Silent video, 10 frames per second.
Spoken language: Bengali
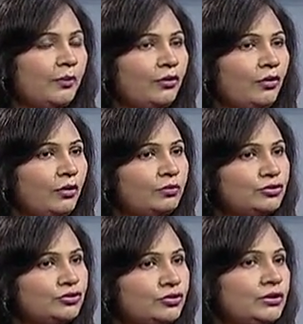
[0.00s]
এবং
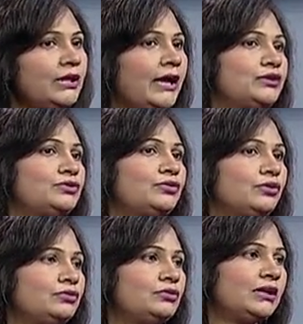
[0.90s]
অবশ্যই একজন
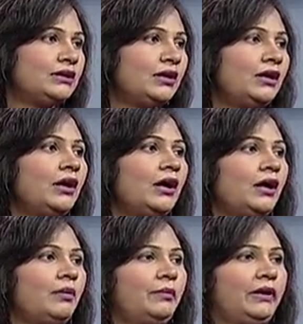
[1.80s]
রক্তদাতা
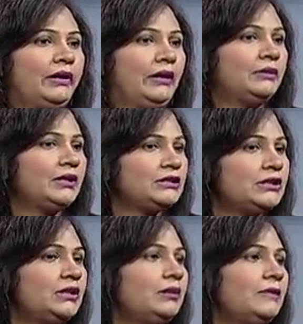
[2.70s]
মানে তার
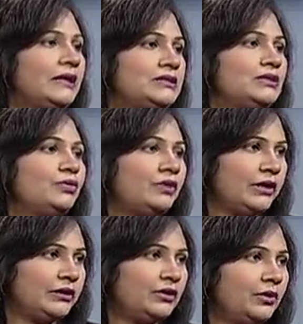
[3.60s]
সাথে ম্যাচিং
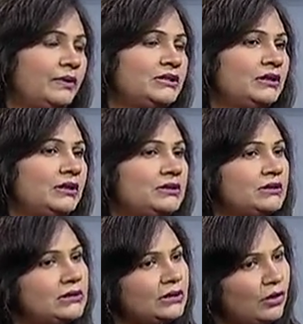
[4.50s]
করে রাখতে হবে যাতে
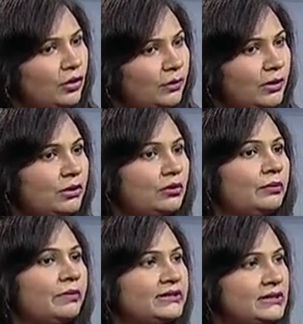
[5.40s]
যেটা সেটা নর্মাল
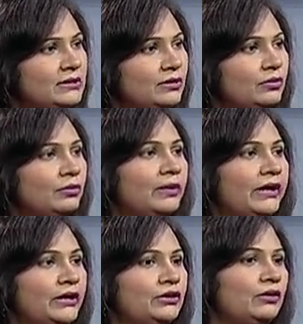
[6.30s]
হোক বা সিজার হোক বা
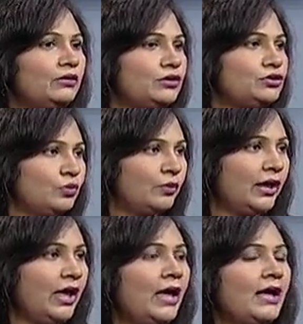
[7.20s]
এই ধরনের
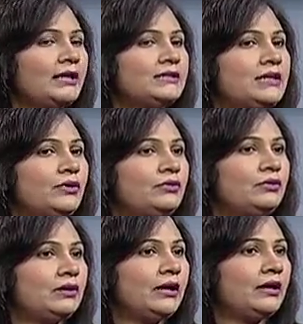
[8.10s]
সময়ে যেন
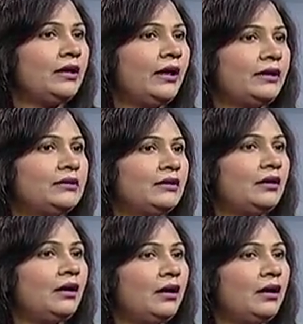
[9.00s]
তাকে একটা